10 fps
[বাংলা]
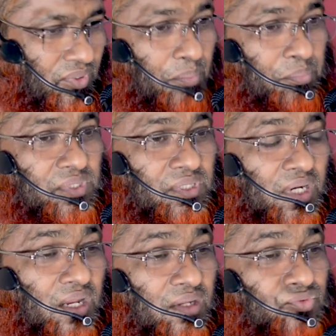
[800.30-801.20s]
রব্বিশ্বর
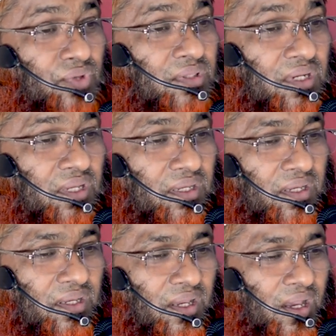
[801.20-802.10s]
হালি সদরি
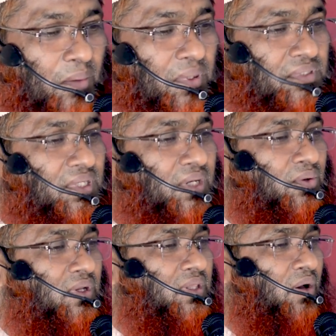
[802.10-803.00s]
আমার সিনে
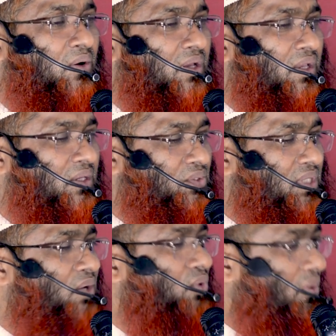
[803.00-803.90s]
খুলে দাও
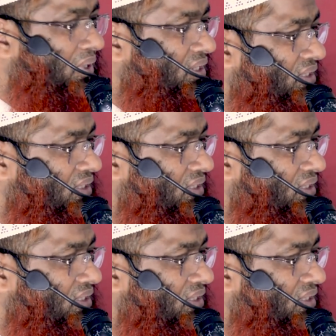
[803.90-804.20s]
সিনা খুলবে কি